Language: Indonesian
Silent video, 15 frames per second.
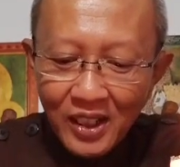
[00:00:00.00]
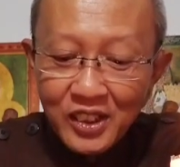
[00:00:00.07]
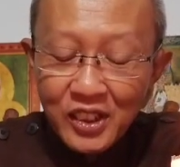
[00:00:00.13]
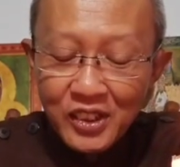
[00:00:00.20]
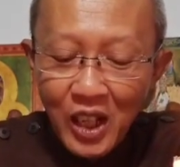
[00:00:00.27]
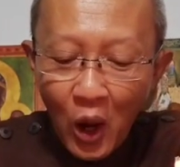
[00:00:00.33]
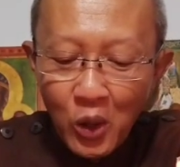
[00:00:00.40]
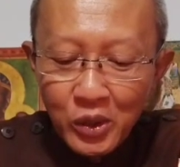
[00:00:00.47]

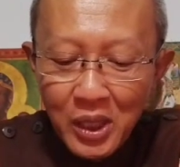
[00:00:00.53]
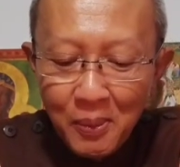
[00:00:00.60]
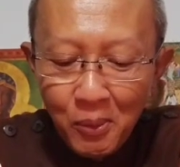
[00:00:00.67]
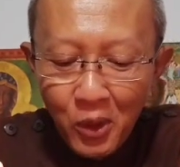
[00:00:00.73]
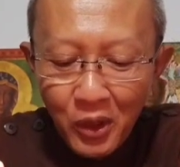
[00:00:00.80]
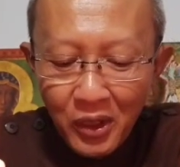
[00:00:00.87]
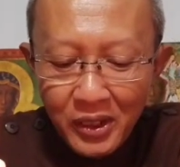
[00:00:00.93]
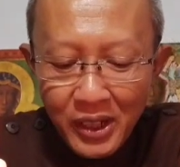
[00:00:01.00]
sejauh
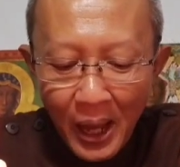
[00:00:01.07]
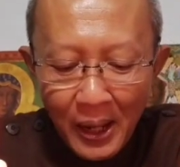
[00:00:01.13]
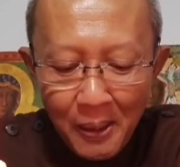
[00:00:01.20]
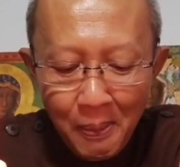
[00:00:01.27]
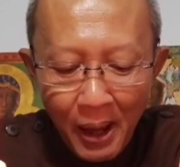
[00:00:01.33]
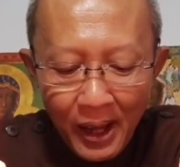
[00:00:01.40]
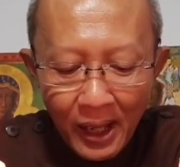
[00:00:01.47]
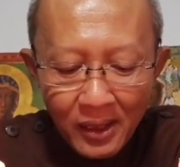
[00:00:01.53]
timur dari
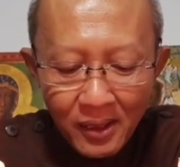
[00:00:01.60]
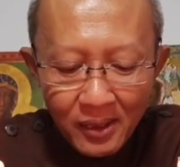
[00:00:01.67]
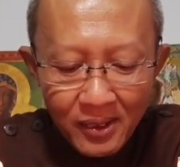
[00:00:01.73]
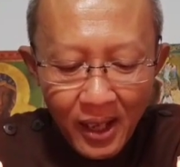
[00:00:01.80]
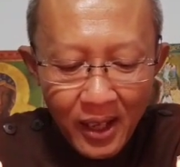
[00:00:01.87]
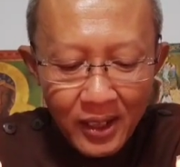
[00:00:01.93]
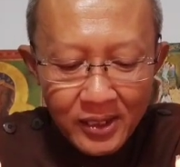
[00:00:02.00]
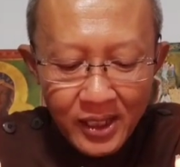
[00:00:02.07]
barat
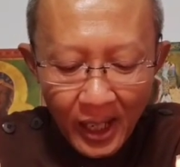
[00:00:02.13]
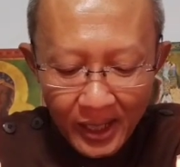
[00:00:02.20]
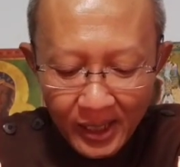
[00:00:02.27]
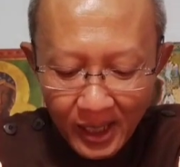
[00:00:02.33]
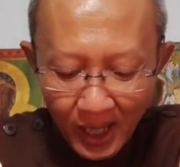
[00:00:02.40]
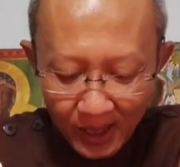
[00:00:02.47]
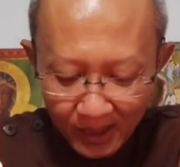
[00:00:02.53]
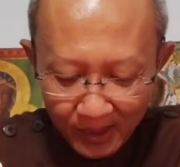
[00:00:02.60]
saya
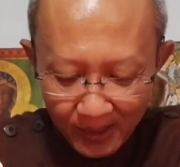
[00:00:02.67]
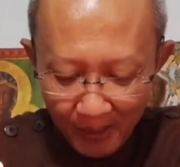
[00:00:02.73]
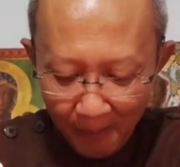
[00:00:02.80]
carikan.